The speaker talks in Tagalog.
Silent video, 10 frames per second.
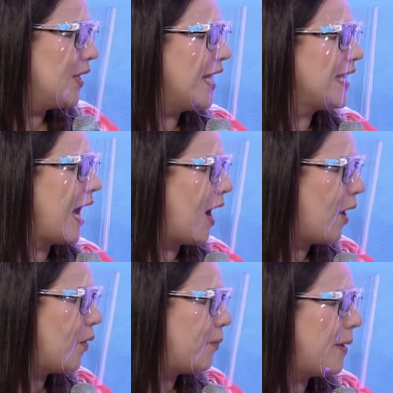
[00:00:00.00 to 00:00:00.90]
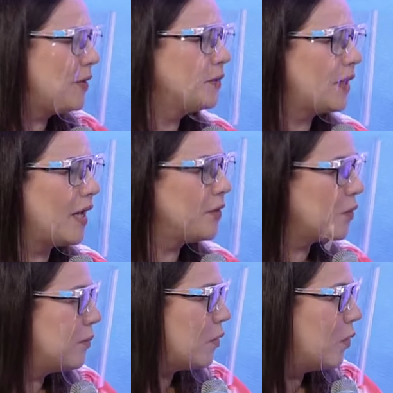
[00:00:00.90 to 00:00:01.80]
Like how? Paano tayo
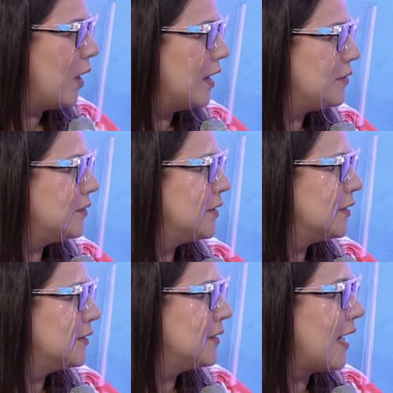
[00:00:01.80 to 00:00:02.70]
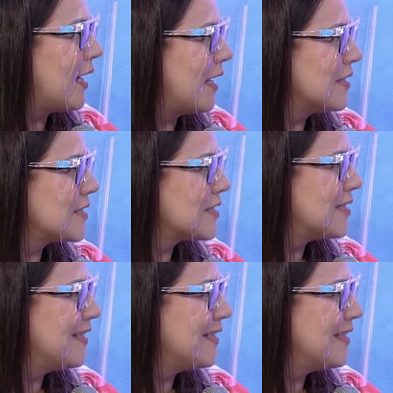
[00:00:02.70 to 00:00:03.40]
kumukuha dun ng lakas?